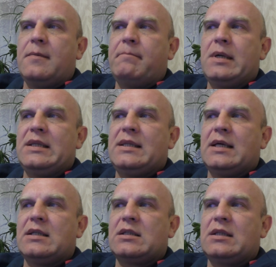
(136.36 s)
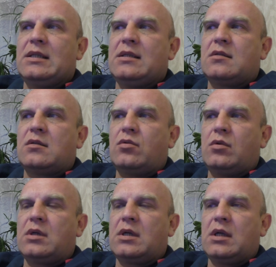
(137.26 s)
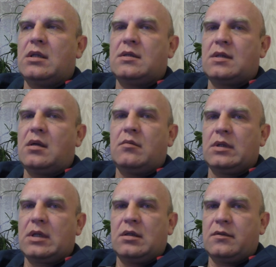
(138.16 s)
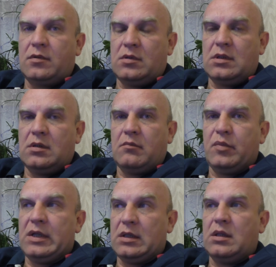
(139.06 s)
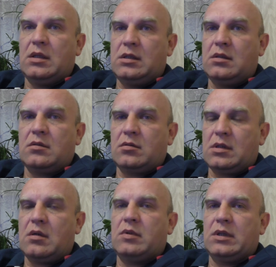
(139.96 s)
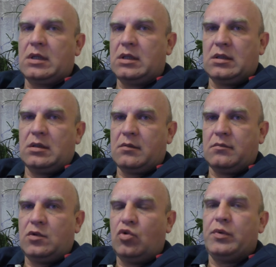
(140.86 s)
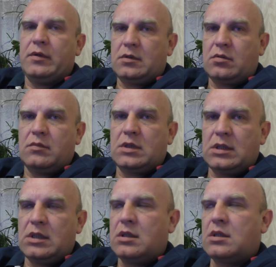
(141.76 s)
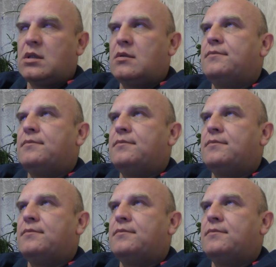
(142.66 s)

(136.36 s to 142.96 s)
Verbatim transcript: мы даже не столько ради заработка это все делаем. Понятное дело, что заработок это там топливо, чтобы машина ехала.